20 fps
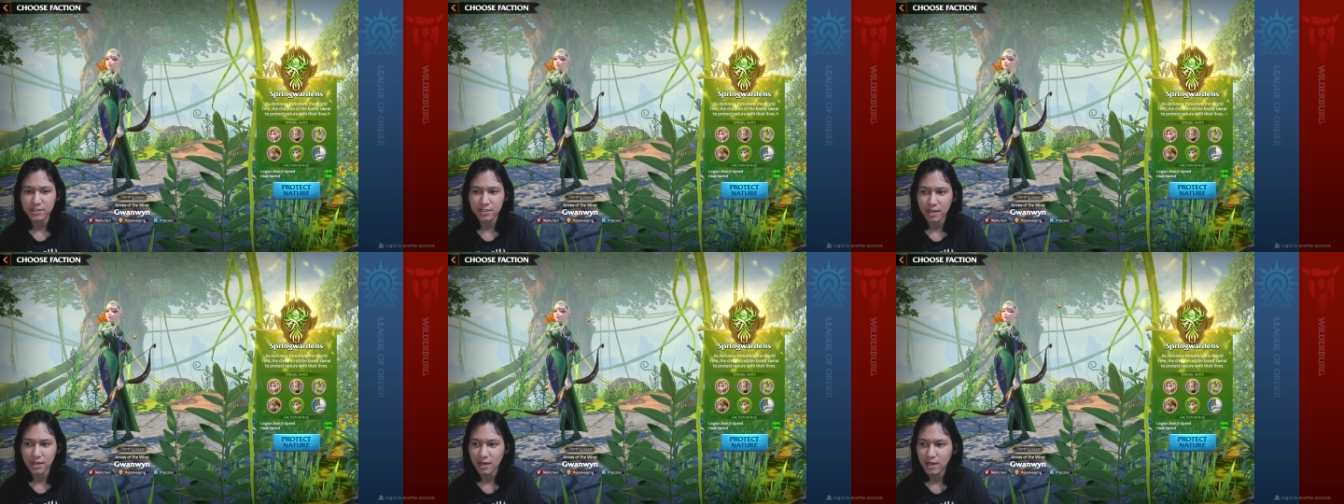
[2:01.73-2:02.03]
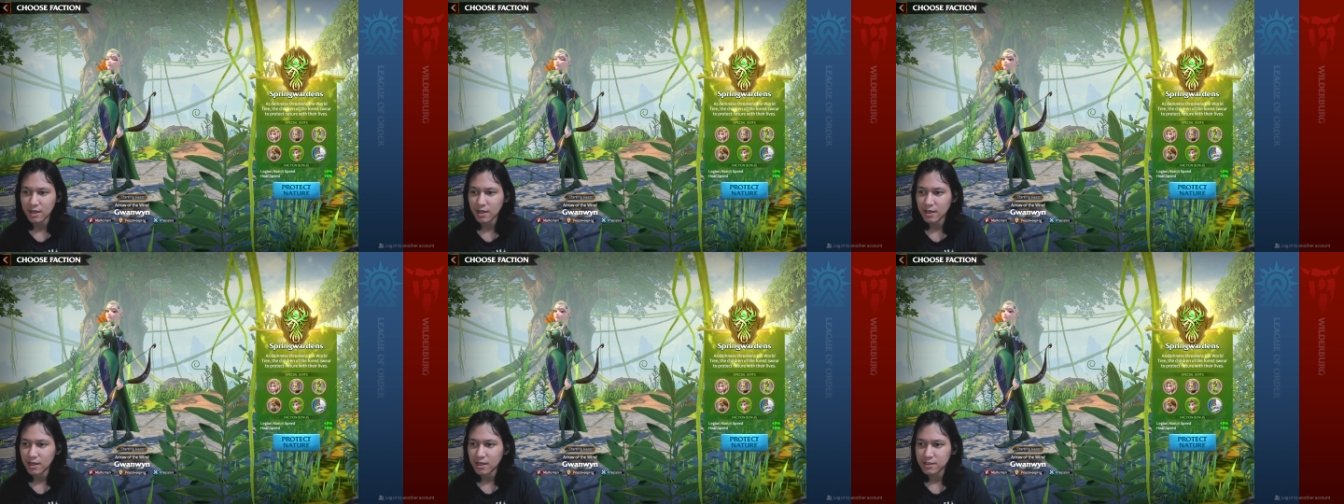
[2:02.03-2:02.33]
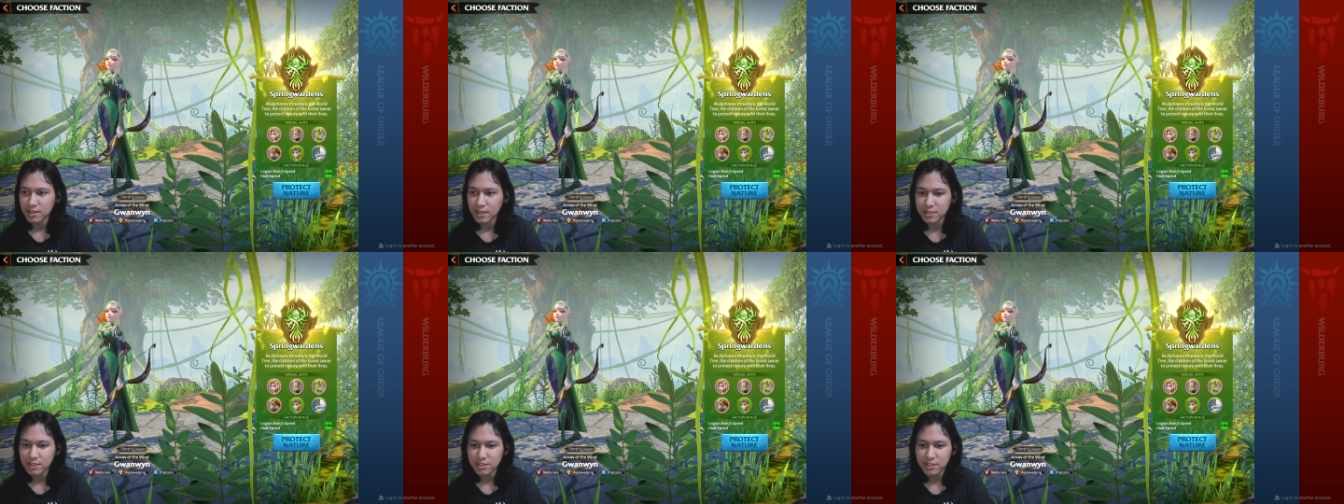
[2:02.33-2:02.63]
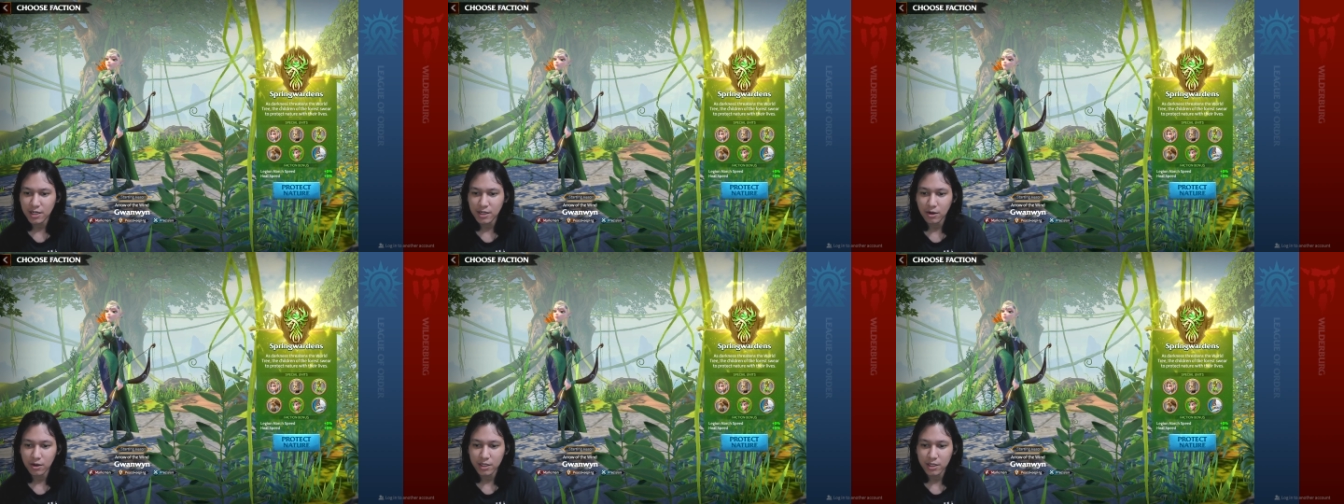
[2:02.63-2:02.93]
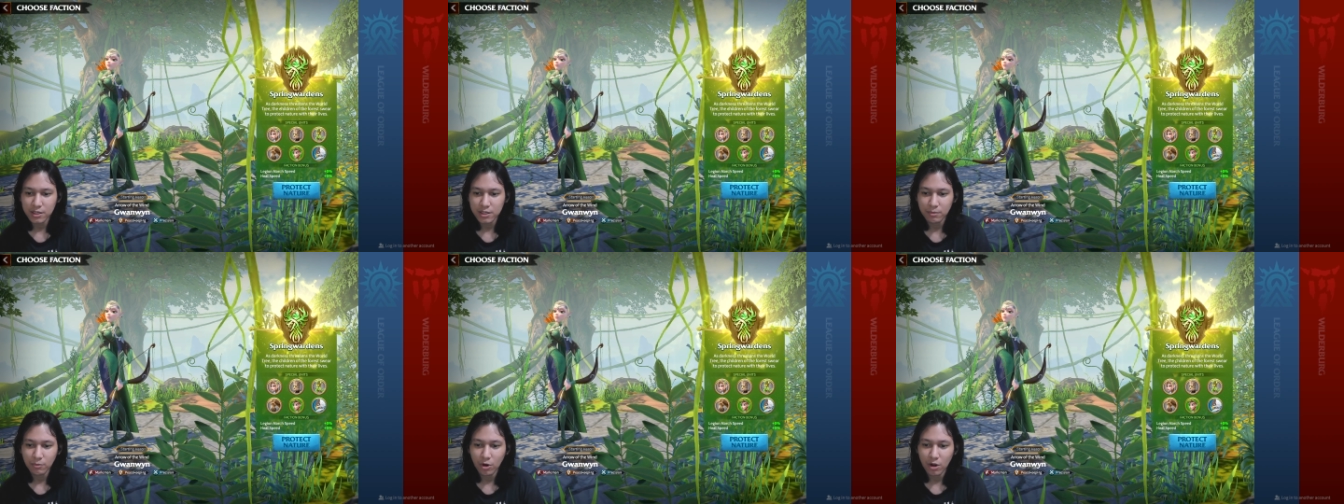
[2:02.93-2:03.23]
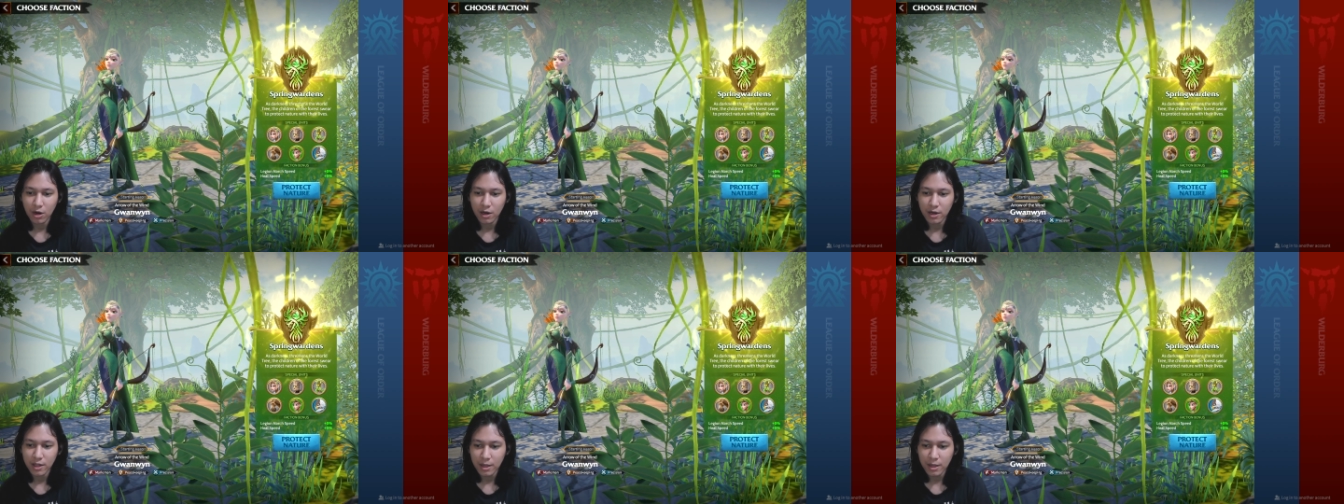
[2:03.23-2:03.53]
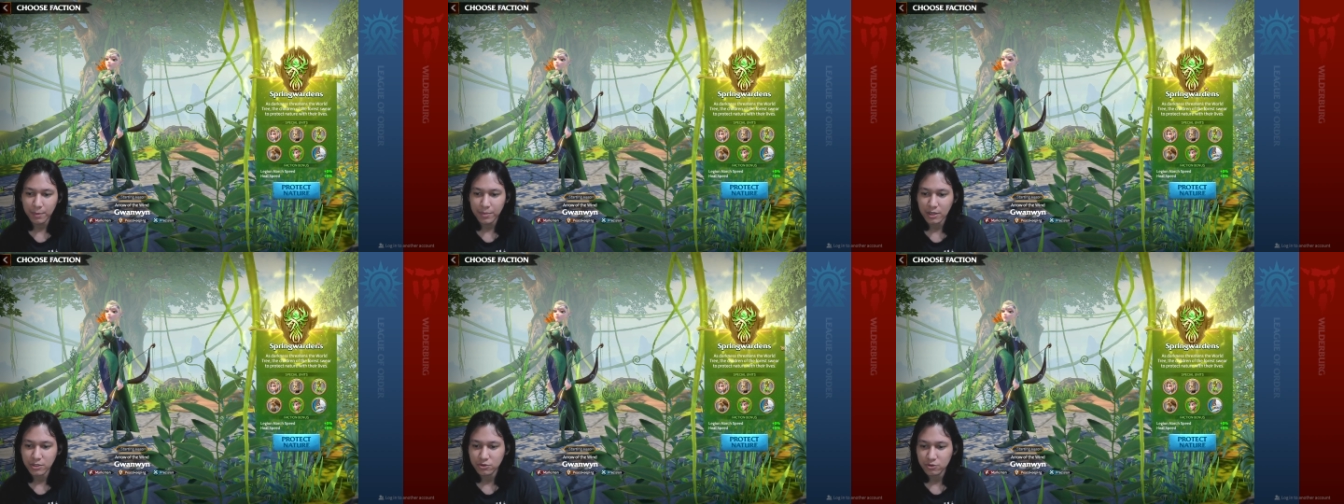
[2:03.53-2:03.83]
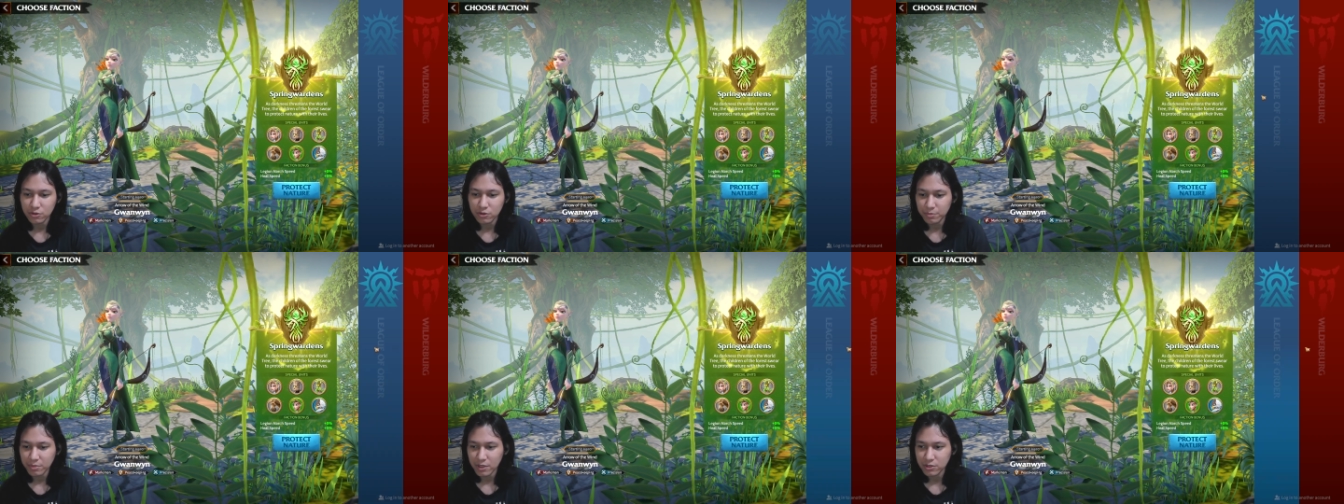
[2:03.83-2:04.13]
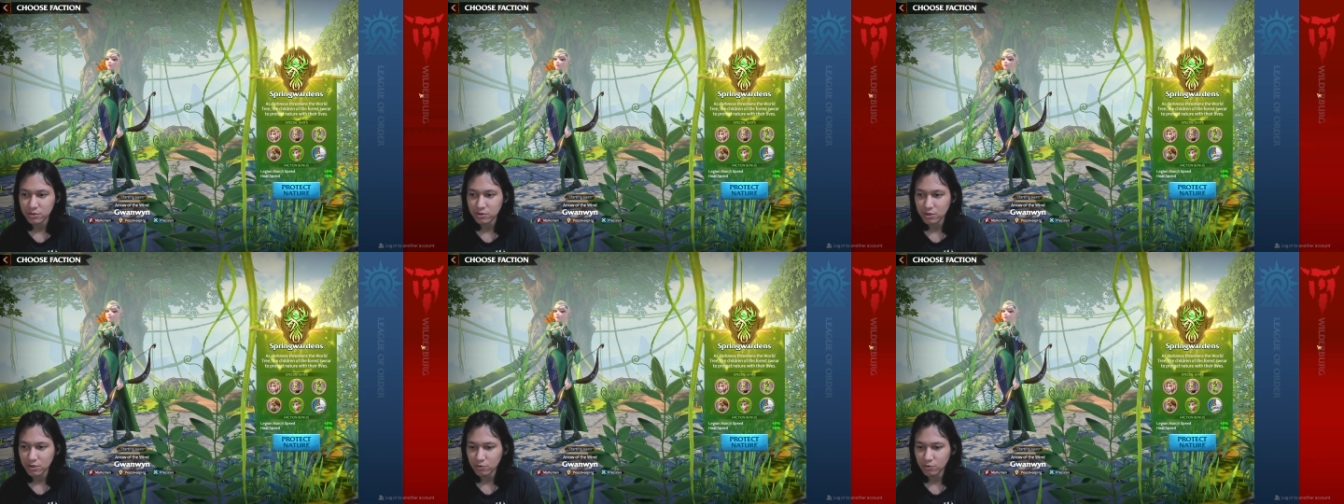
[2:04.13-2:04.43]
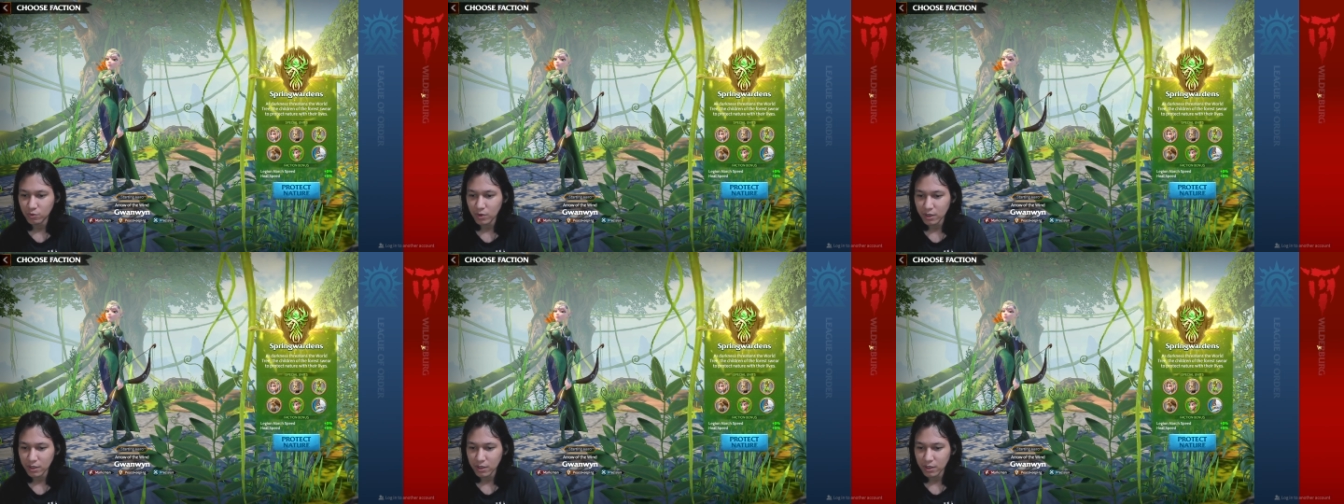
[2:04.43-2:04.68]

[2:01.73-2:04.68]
ya. Jadi sini kalau kita mau lihat prajurit-prajurit kuat